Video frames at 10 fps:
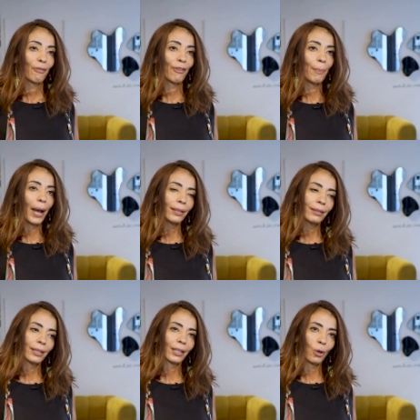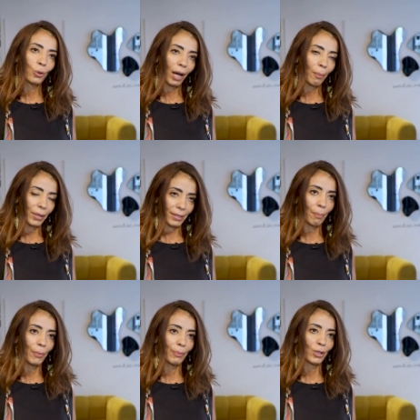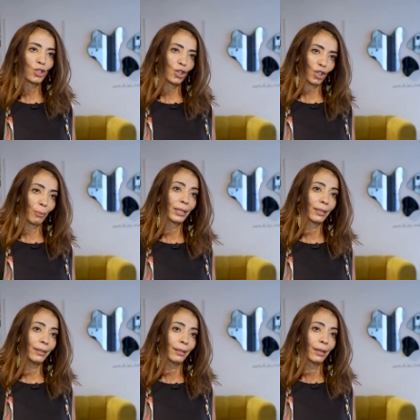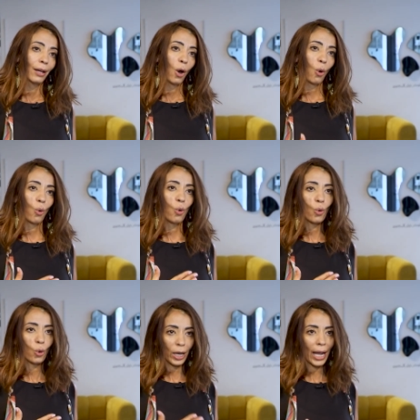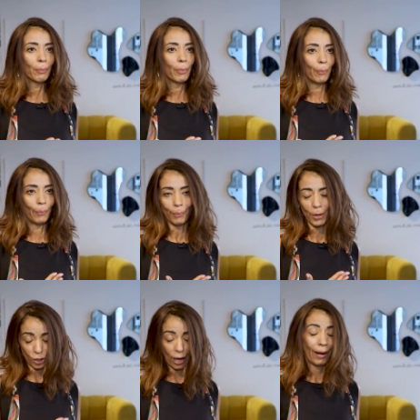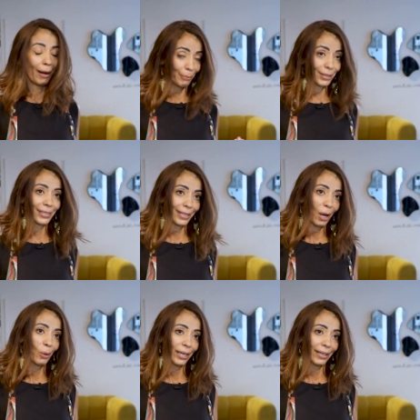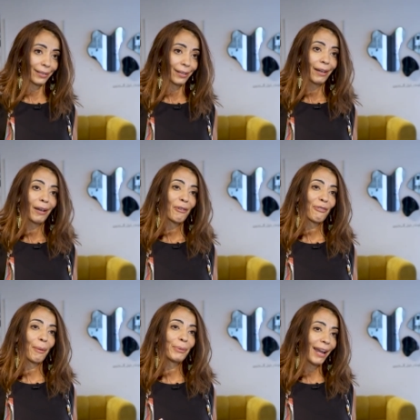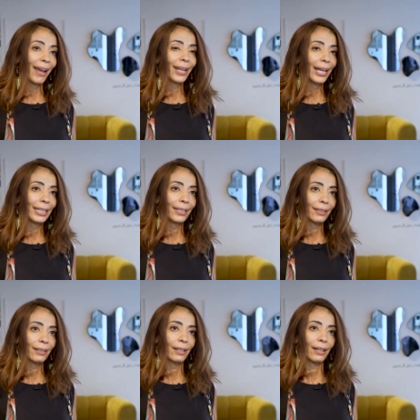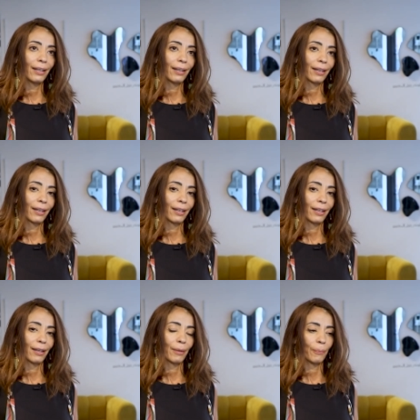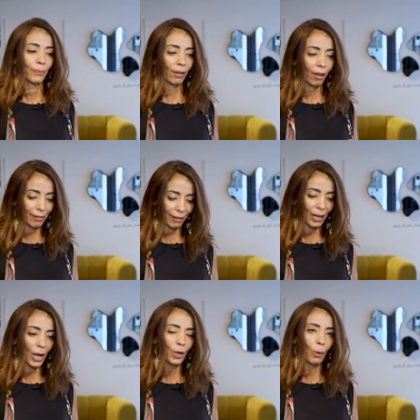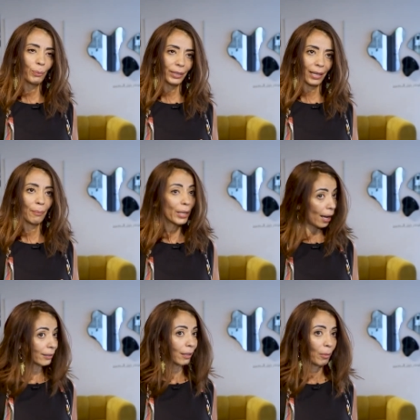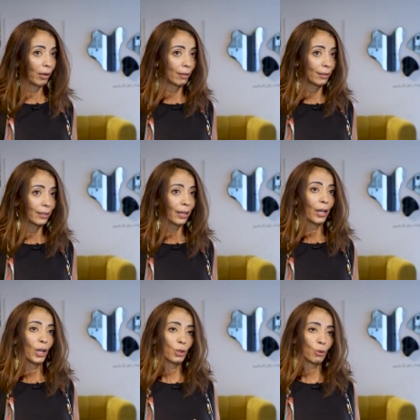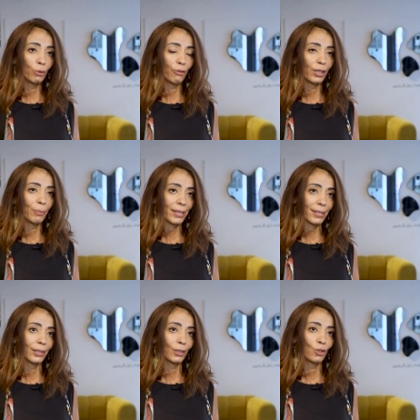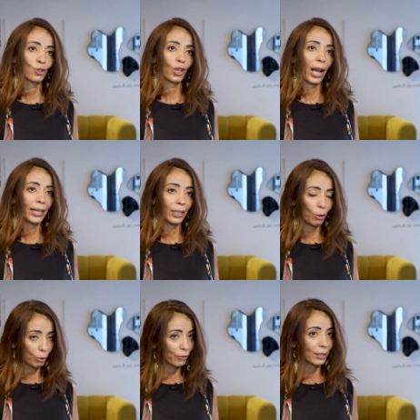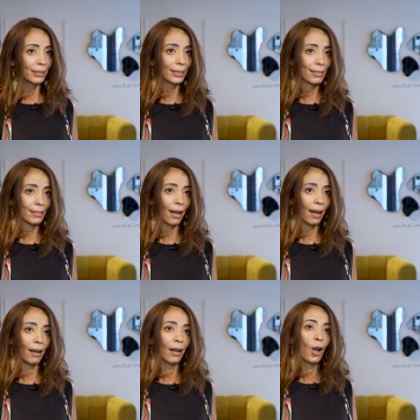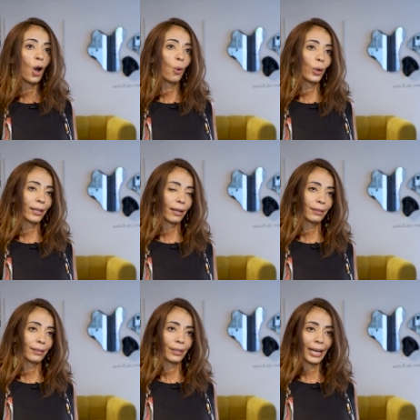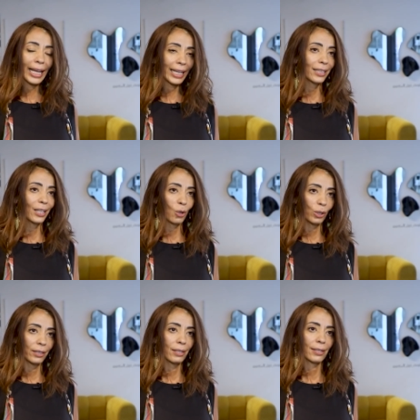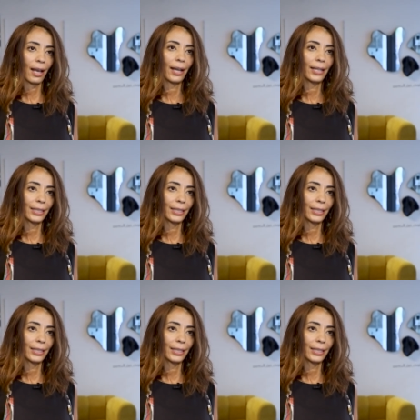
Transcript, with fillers: فما قدرت أكون عم بصمم إشي جميل وهو كل هالبشاعة عم بتصير حوالي فبناء عليه آه، قررنا انه بدنا بهذا المعرض يكون في مسج عن العنف ضد النساء وانه ناكد لكل النساء